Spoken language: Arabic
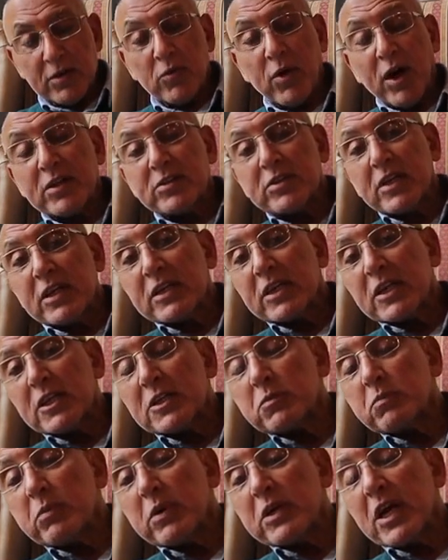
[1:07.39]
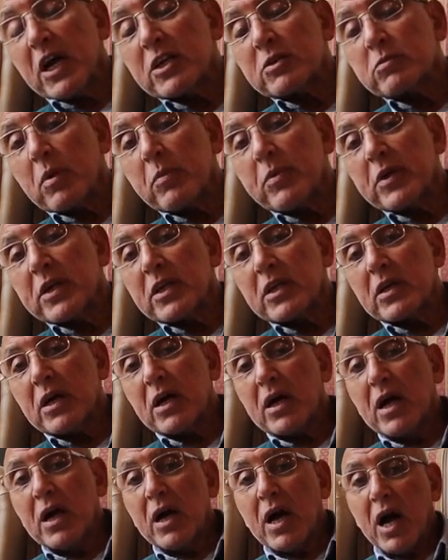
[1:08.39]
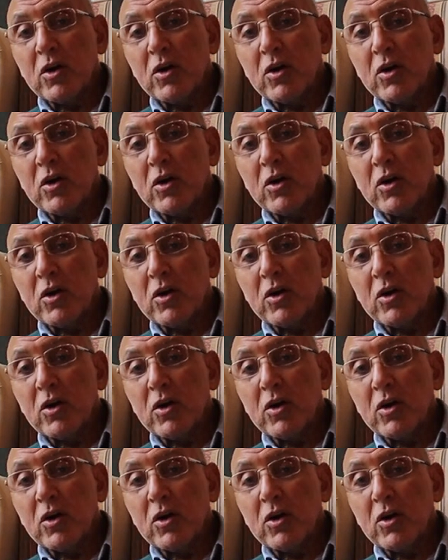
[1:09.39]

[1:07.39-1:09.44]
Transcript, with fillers: واحد تاني كان اسمه بياع الربابيكيا